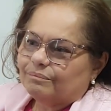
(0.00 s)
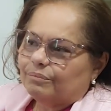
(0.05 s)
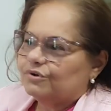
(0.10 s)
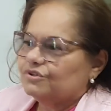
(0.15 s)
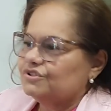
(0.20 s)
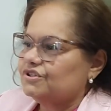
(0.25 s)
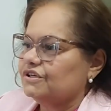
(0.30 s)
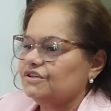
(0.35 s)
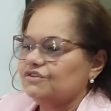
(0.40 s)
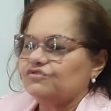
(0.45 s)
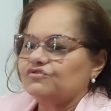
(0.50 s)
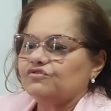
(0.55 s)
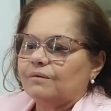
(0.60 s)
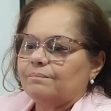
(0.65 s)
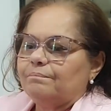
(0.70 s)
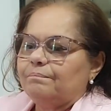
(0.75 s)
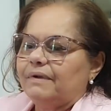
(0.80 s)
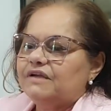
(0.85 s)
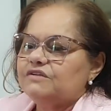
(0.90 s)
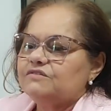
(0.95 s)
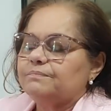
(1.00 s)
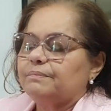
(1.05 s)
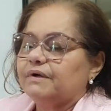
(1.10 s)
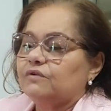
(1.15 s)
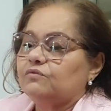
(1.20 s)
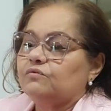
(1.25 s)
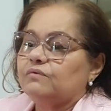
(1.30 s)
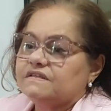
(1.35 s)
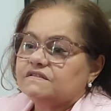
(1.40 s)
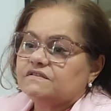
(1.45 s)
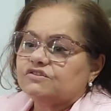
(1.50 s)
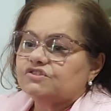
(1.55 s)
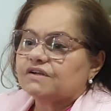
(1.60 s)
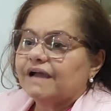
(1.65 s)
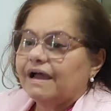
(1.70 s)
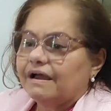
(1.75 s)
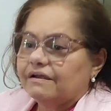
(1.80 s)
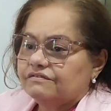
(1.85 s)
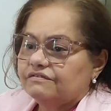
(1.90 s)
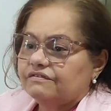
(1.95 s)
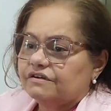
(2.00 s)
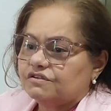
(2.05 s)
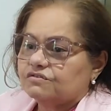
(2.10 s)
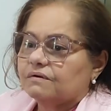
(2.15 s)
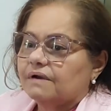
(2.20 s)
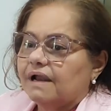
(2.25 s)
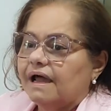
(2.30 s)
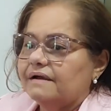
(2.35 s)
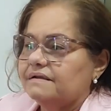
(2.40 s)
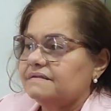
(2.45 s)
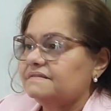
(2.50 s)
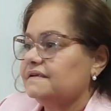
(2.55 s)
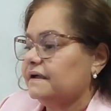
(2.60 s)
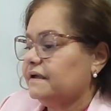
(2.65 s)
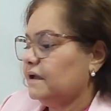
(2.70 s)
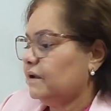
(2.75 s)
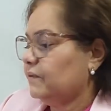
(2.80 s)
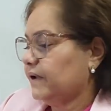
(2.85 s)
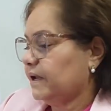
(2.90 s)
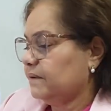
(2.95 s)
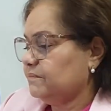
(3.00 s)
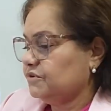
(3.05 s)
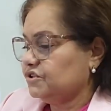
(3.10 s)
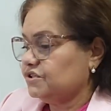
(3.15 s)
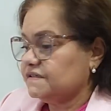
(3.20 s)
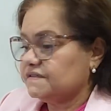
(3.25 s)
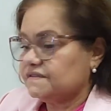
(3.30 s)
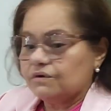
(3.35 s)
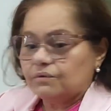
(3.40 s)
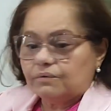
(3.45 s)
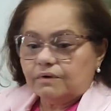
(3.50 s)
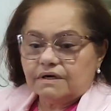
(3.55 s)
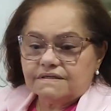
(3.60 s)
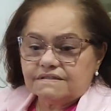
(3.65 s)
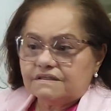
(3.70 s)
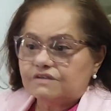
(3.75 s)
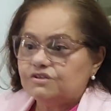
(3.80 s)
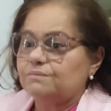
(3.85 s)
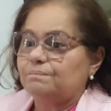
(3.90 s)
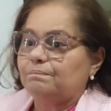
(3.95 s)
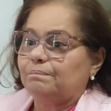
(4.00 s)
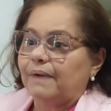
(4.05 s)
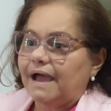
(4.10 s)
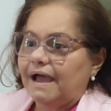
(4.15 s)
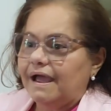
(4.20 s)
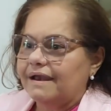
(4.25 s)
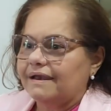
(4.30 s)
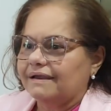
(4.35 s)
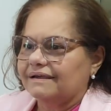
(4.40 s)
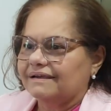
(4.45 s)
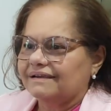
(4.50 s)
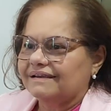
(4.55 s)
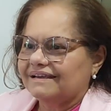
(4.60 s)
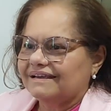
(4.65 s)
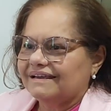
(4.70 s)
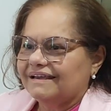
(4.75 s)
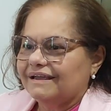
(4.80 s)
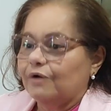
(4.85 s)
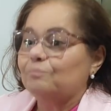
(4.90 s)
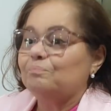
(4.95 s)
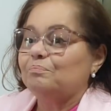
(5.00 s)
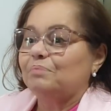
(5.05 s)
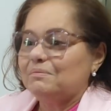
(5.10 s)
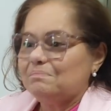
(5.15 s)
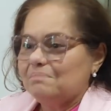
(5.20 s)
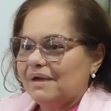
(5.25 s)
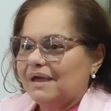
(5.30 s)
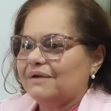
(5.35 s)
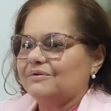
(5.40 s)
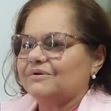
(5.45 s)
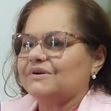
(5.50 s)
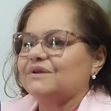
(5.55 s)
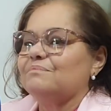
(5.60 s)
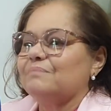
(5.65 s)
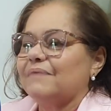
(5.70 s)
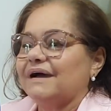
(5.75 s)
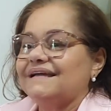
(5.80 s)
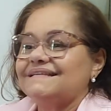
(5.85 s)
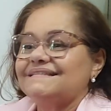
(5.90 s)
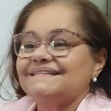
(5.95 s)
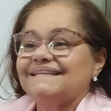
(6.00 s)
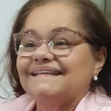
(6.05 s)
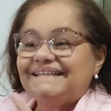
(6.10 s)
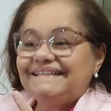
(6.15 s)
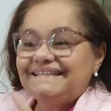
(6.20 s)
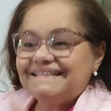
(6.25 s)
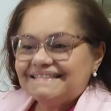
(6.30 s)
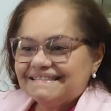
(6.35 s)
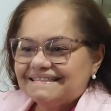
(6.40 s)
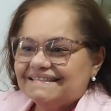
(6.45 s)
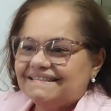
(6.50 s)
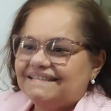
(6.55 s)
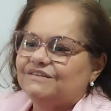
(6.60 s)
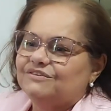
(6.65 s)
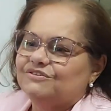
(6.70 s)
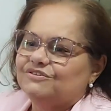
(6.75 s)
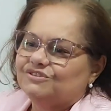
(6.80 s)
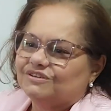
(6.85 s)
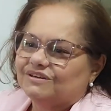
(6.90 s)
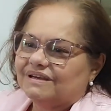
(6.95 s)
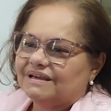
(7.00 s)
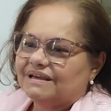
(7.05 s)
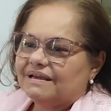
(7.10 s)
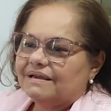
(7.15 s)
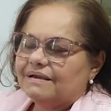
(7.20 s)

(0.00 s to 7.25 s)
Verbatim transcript: Poxa, a gente só perde para as doenças cardiovasculares, aí alguém me disse. E o câncer de pele, que é o primeiro que mais é. incide.